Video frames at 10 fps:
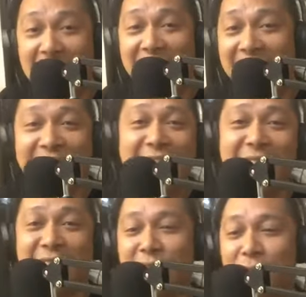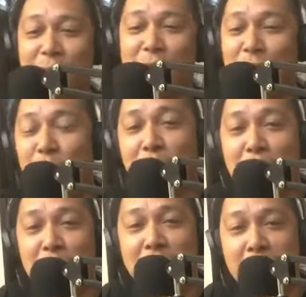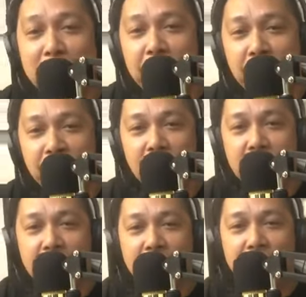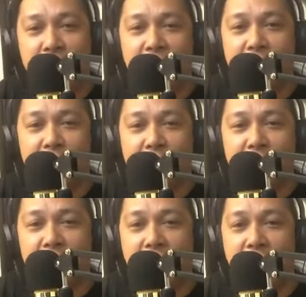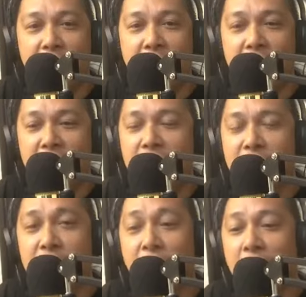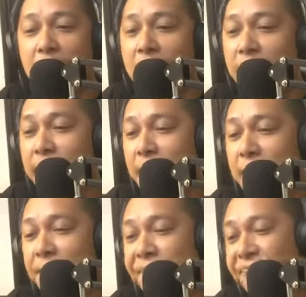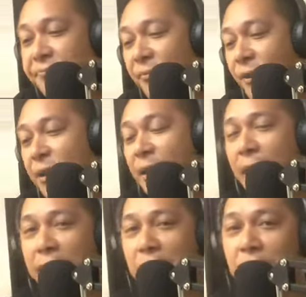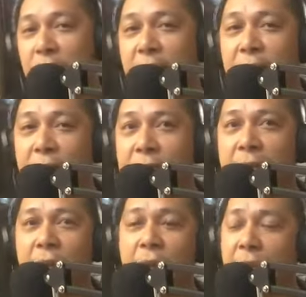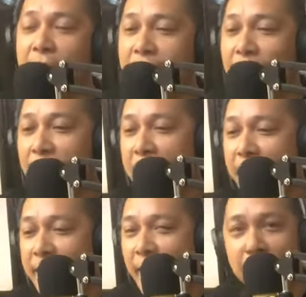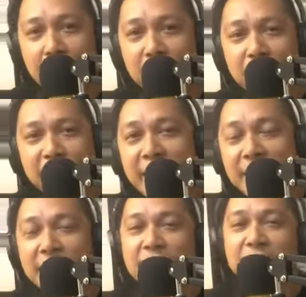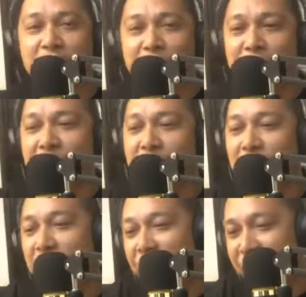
Lain na idako nga bugdo Big Mountain. Ah, Tagalig, Tagalig. Hadlokin. Tagalig ka nangigin, hadlokin. Una siya dong.